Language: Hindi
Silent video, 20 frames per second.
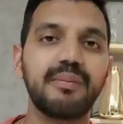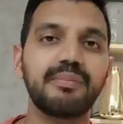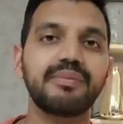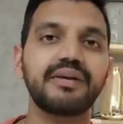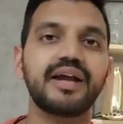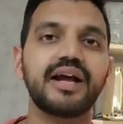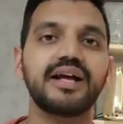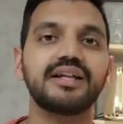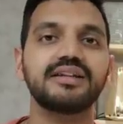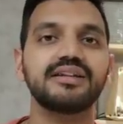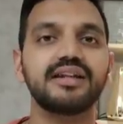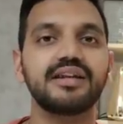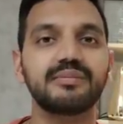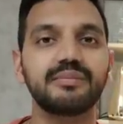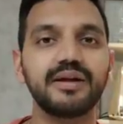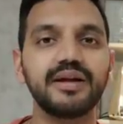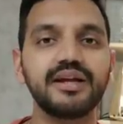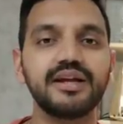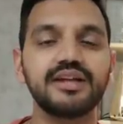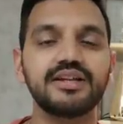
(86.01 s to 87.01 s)
अपने अंदर
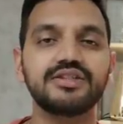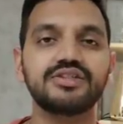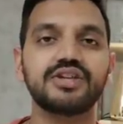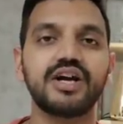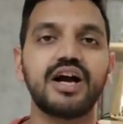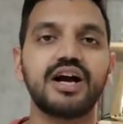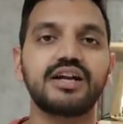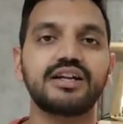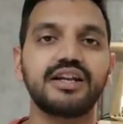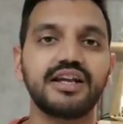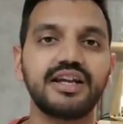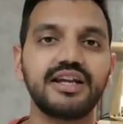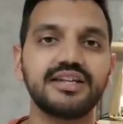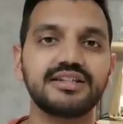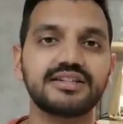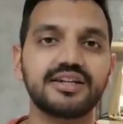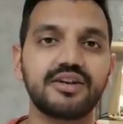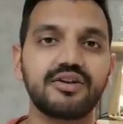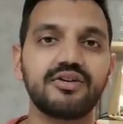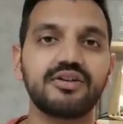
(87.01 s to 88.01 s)
भी झांकने की
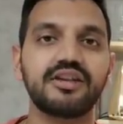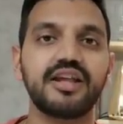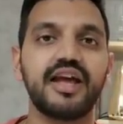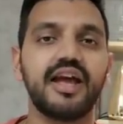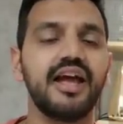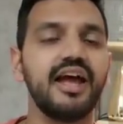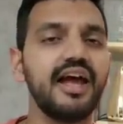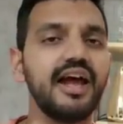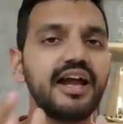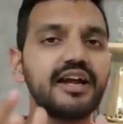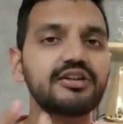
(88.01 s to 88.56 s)
जरूरत है